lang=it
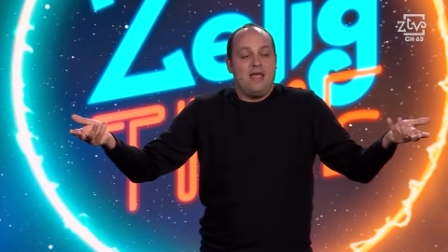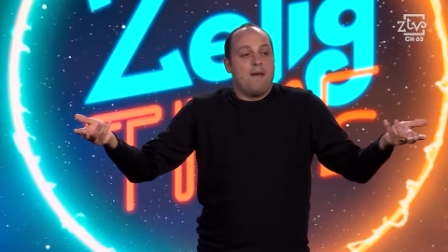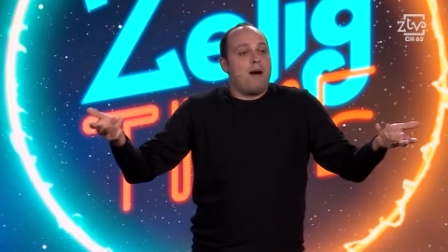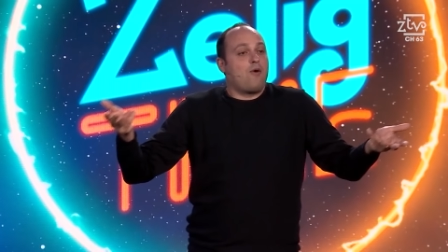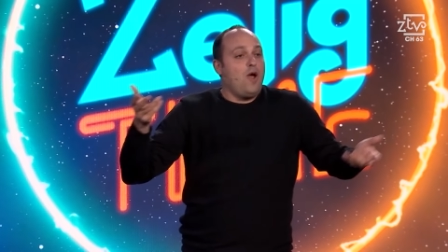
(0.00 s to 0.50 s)

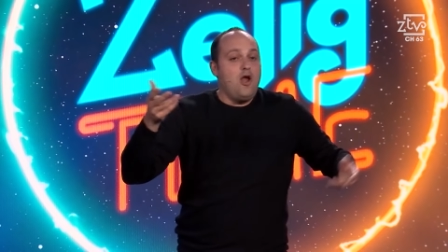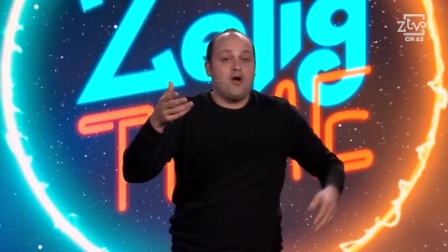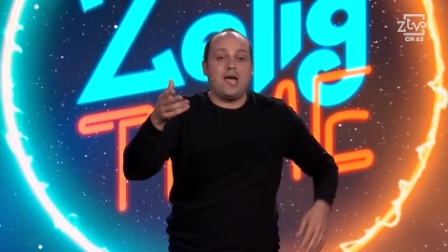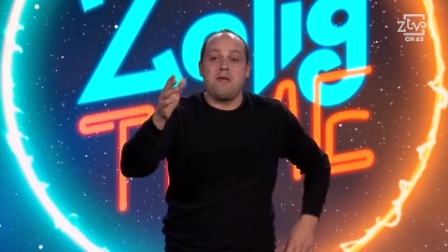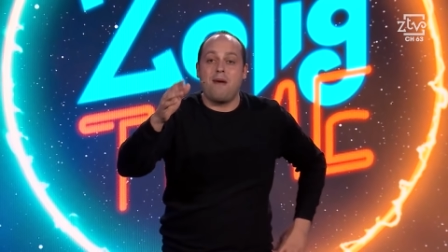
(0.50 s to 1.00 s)
Ma quello
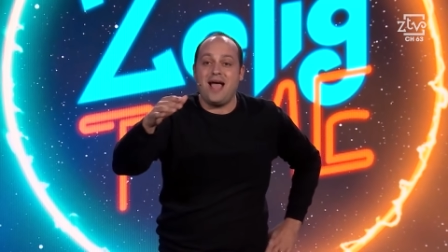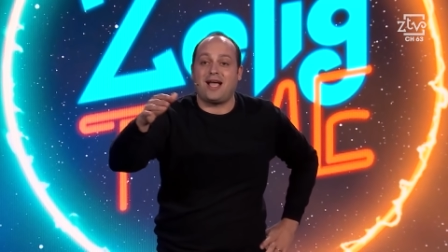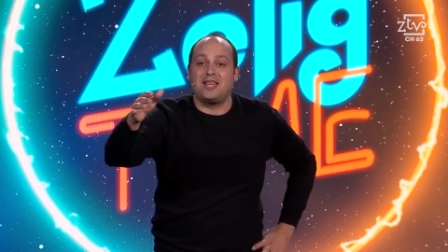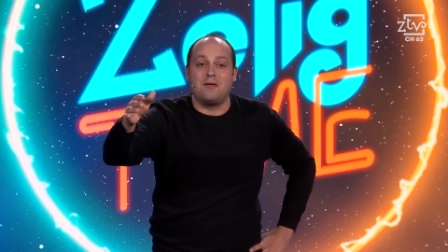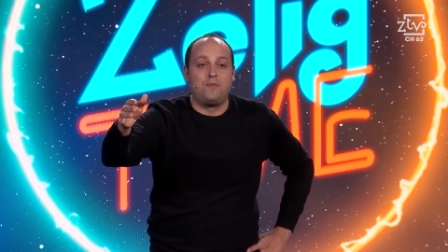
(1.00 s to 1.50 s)
che mi
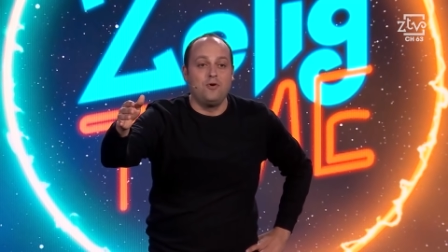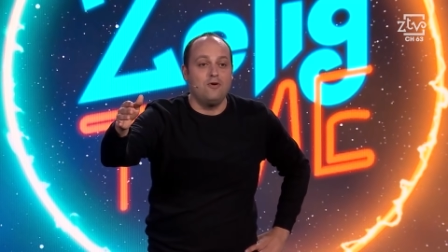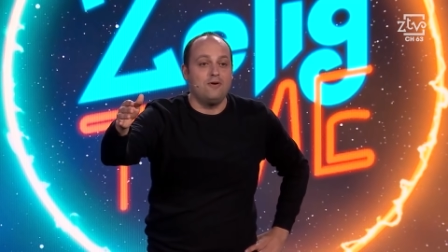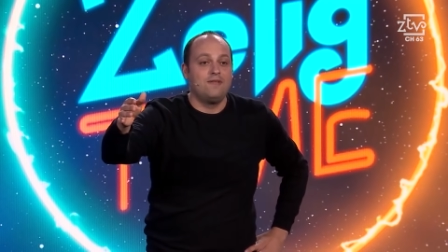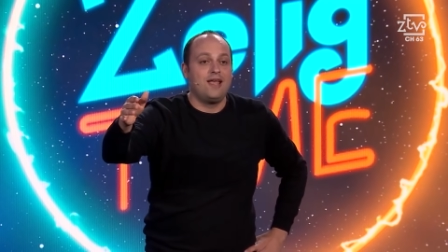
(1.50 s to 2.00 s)
manca di
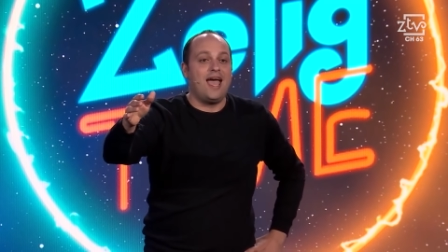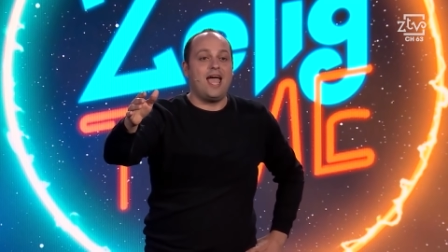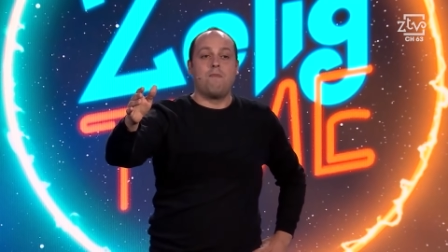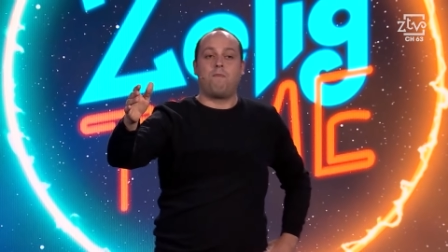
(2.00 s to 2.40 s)
più è il